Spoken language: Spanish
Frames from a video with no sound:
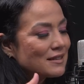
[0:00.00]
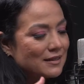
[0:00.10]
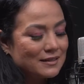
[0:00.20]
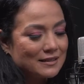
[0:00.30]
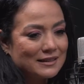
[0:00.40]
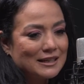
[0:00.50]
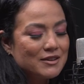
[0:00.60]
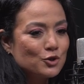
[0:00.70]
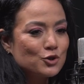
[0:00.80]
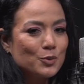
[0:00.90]
se
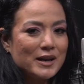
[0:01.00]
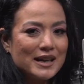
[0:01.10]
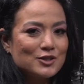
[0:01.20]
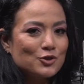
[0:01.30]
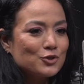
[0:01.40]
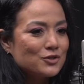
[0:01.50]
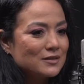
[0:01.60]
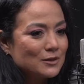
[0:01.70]
atravesó sobre ellos,